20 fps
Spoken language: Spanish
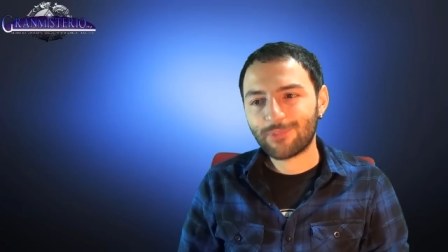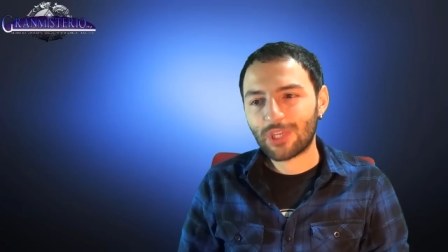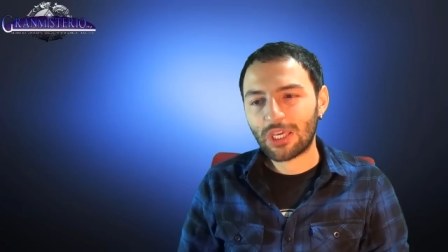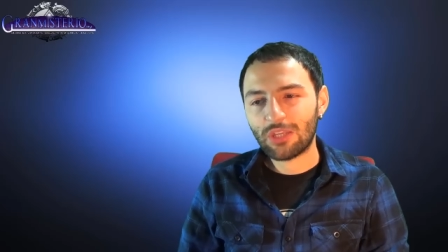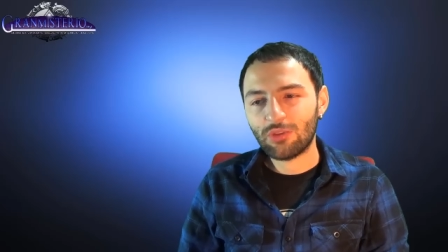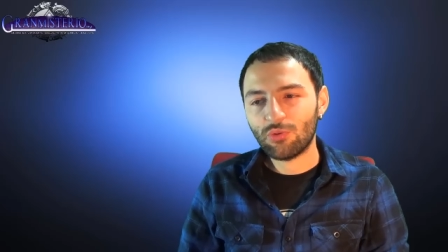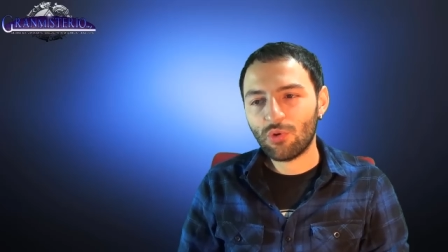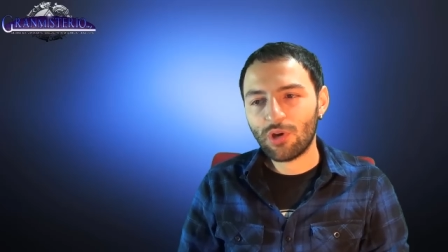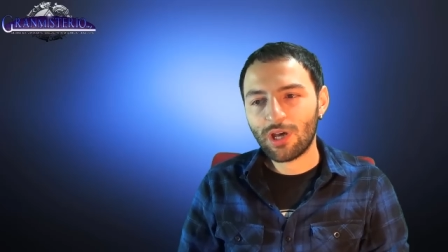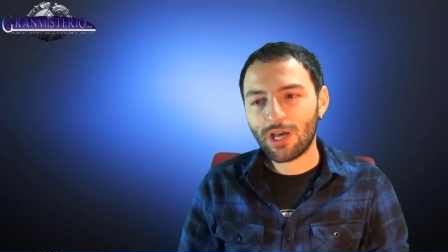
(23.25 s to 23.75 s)

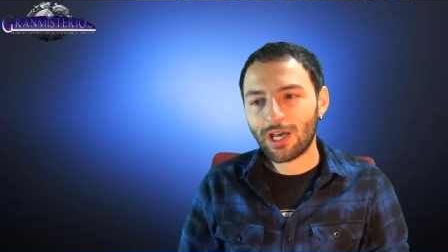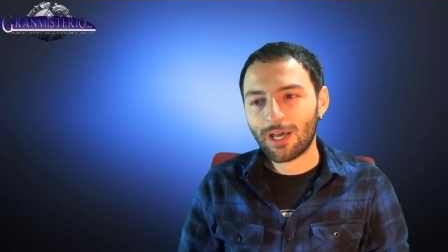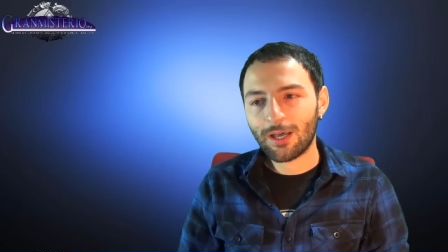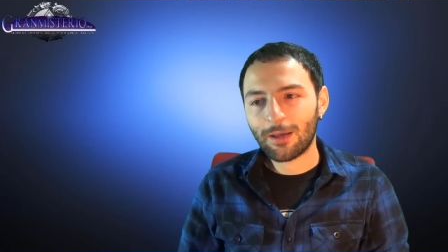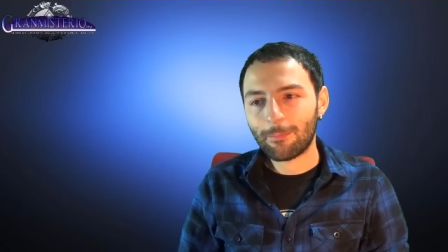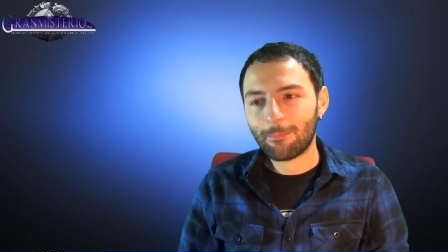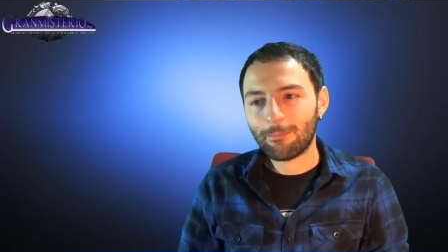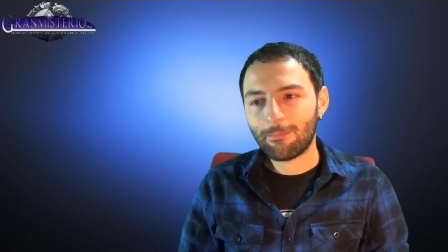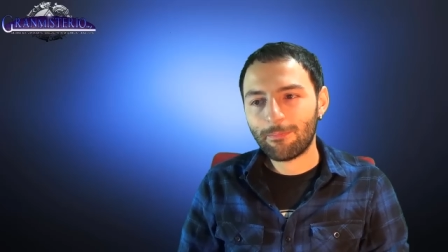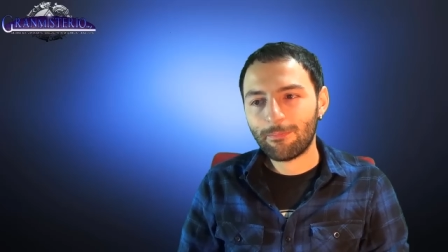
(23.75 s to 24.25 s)
que no
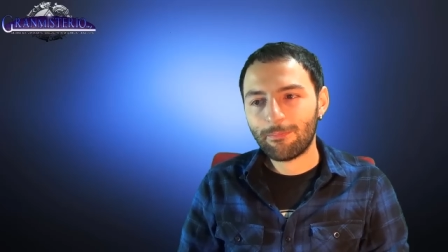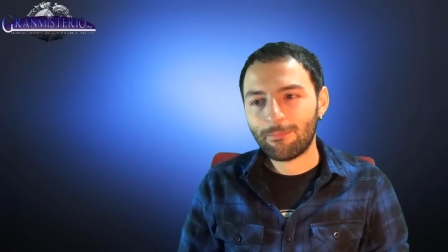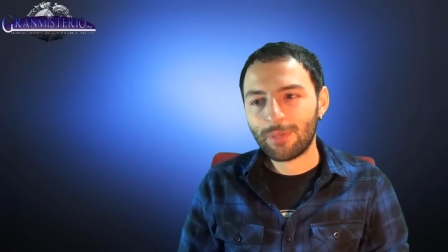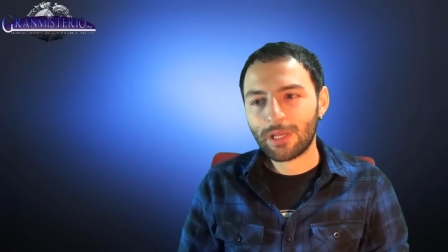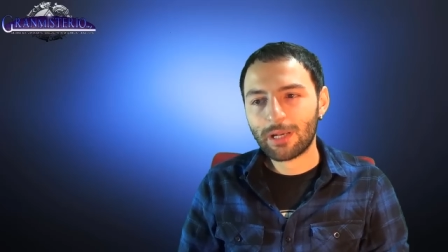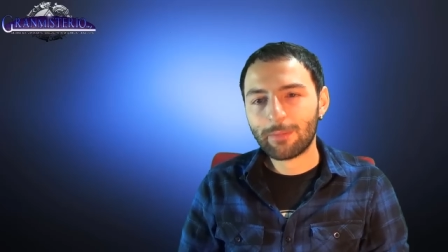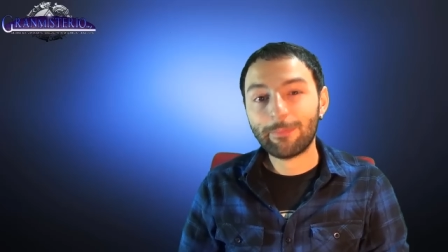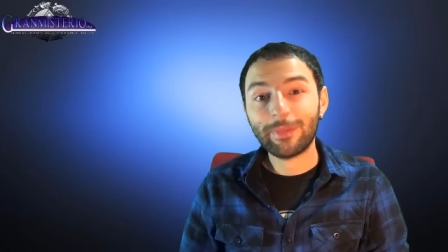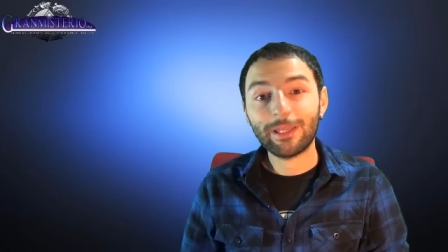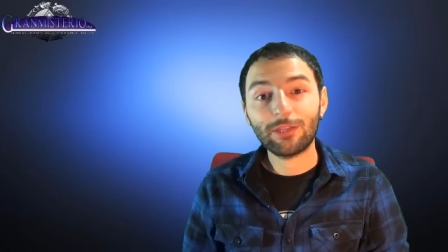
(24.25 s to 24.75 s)
ha
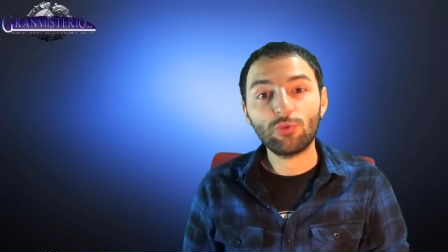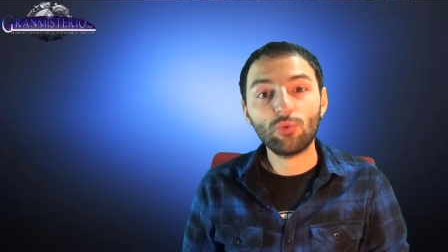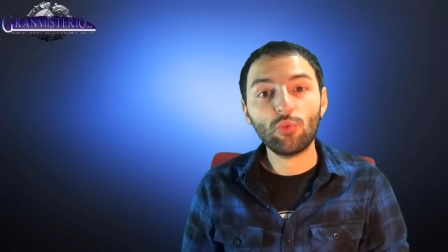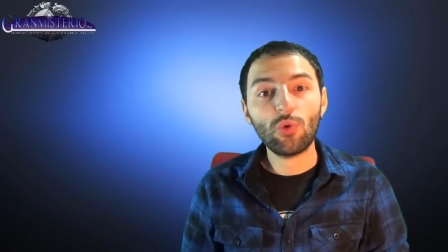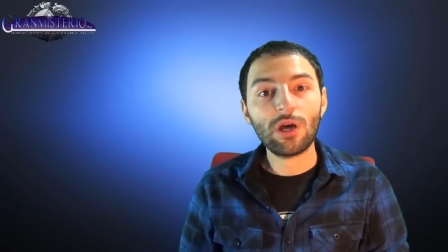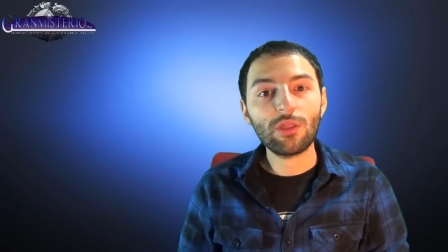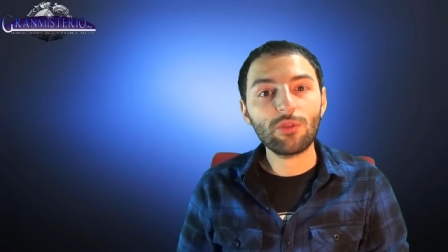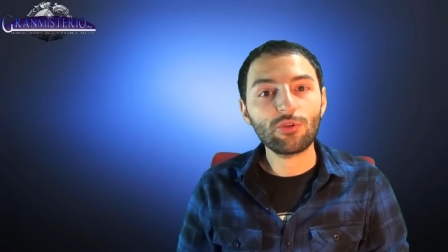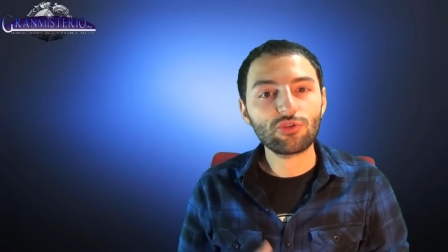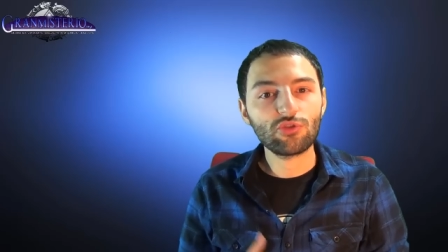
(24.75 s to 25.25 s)

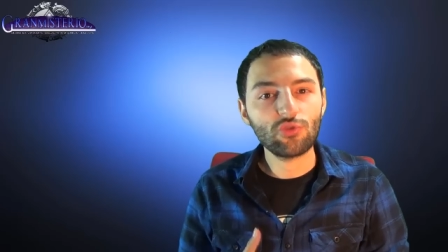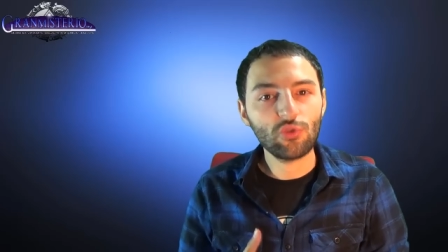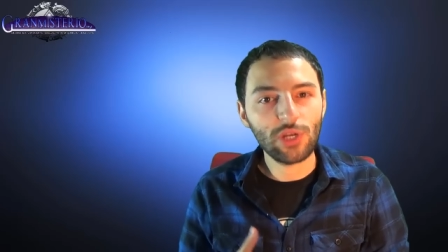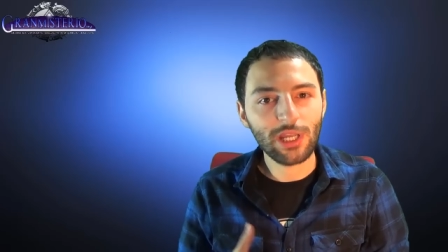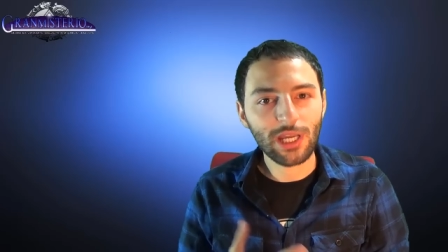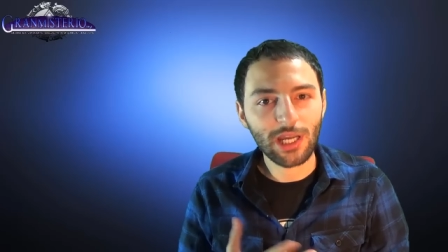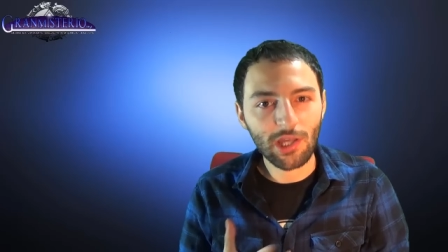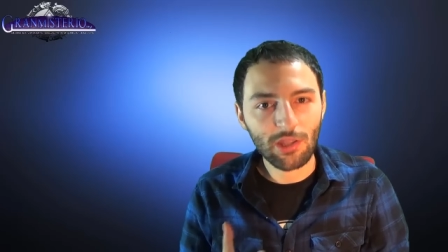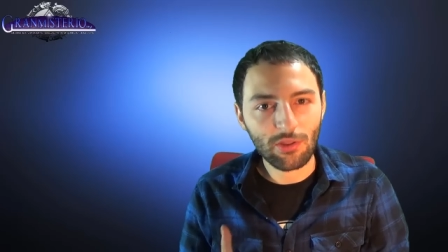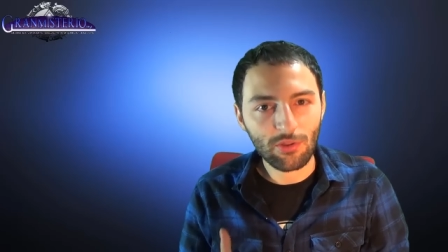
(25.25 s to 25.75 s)
perpetuado su
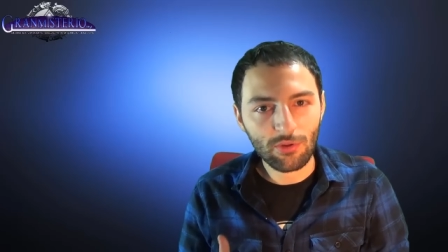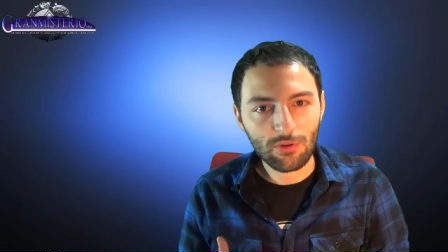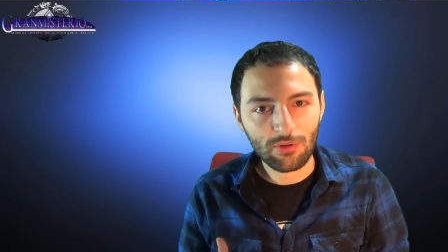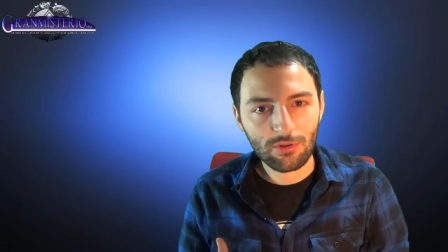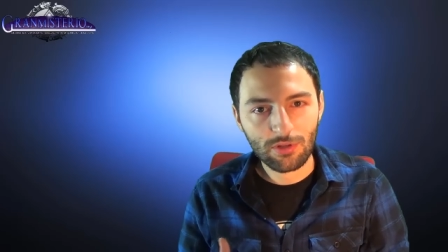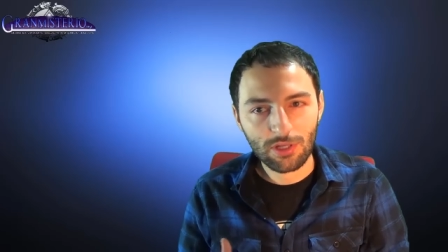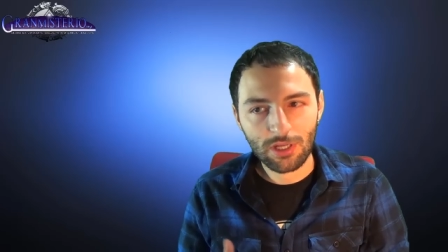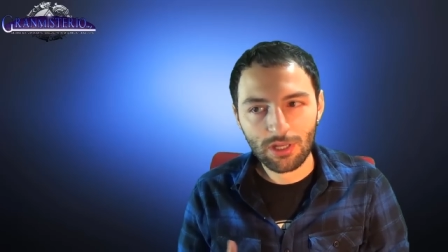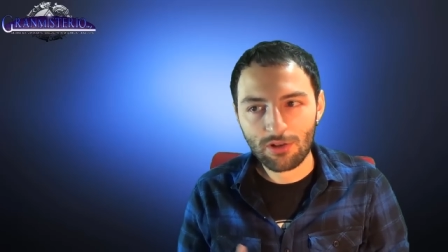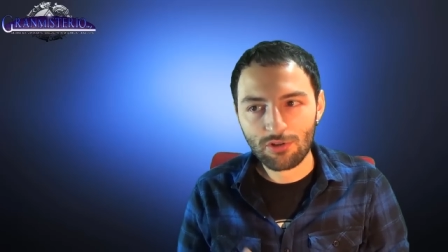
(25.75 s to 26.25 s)
legado
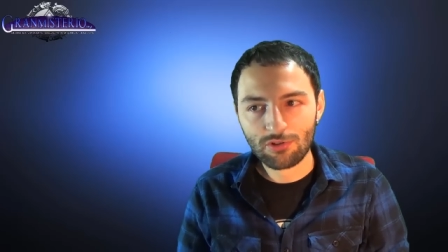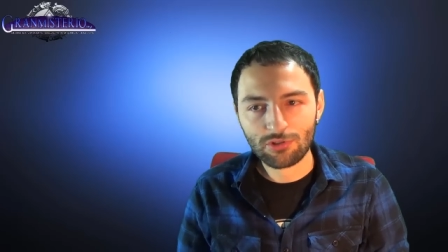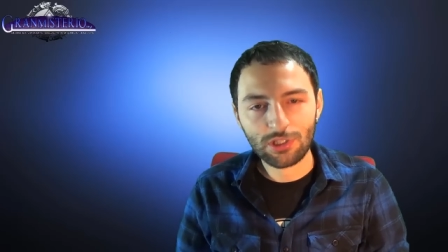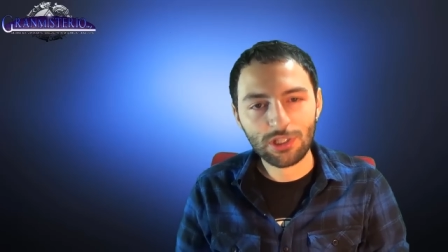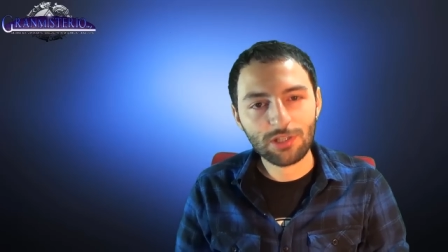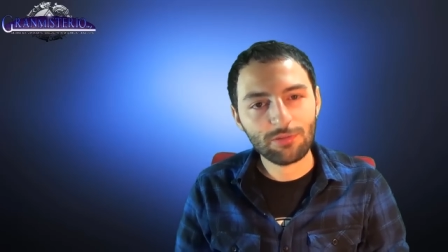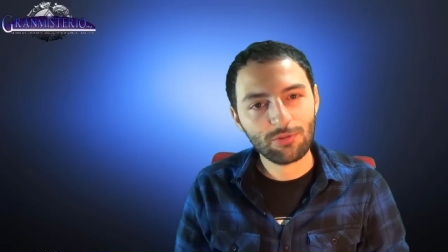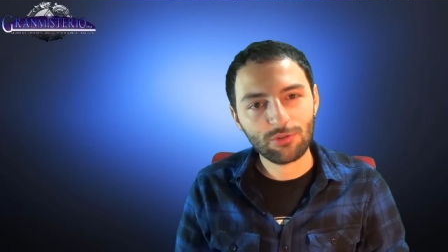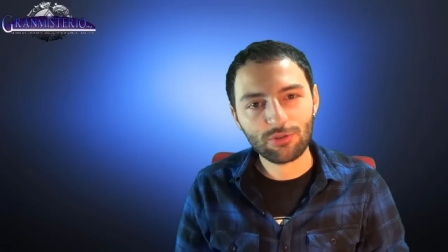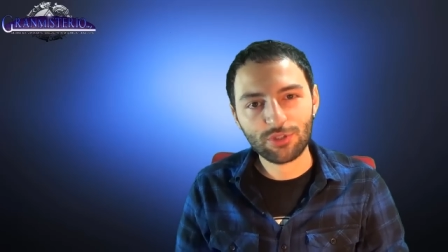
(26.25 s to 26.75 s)
en los
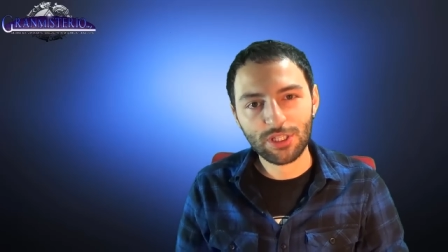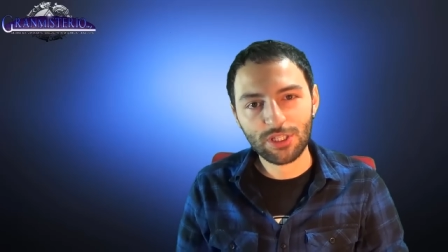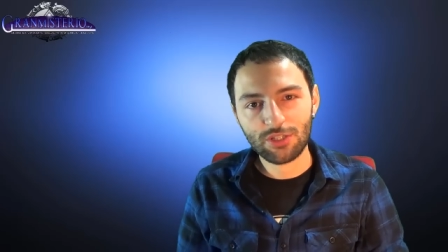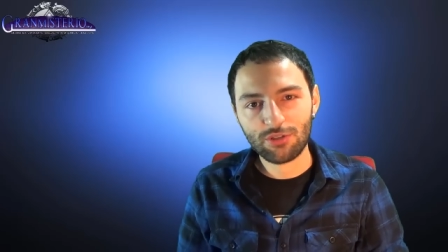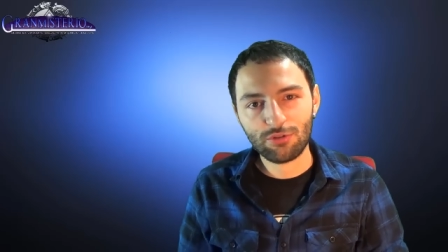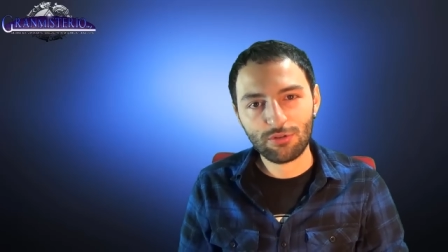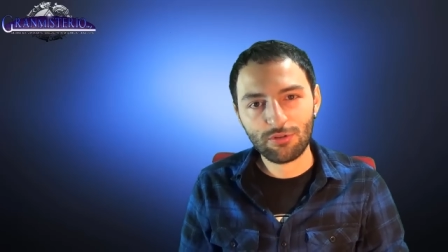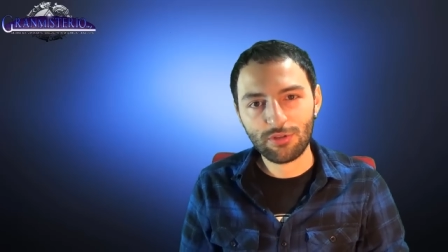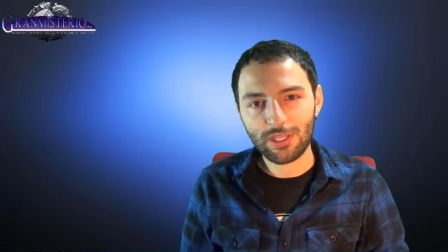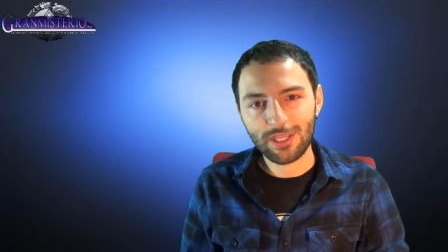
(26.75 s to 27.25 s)
libros de
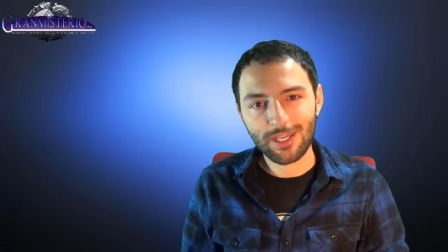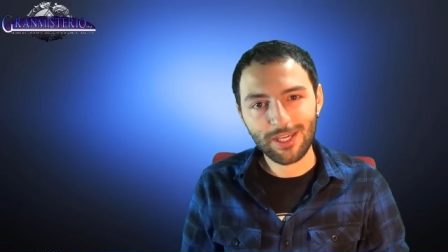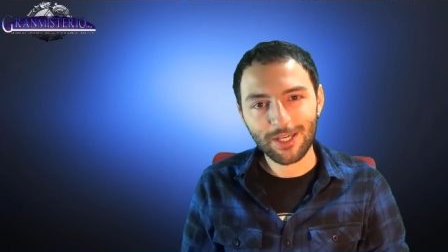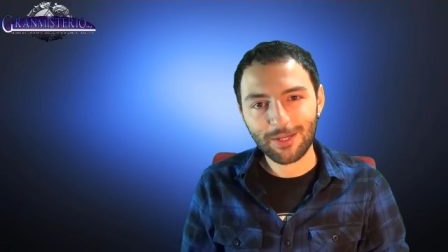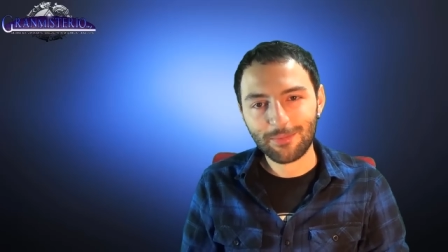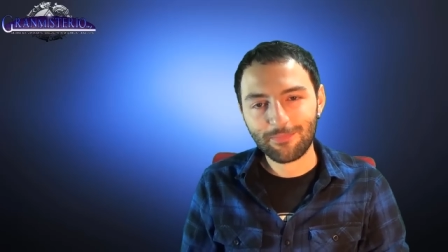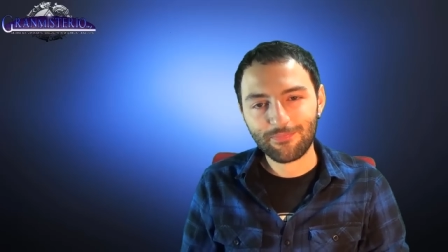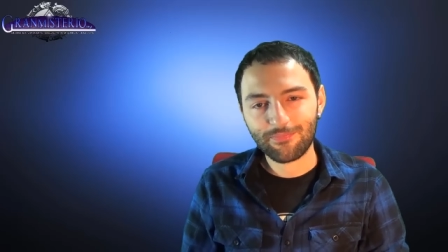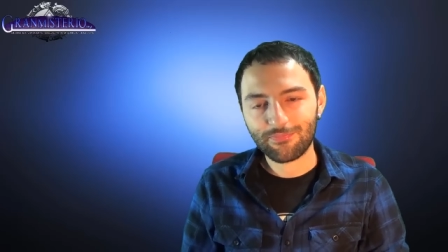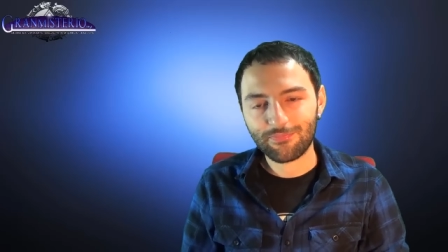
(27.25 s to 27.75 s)
historia.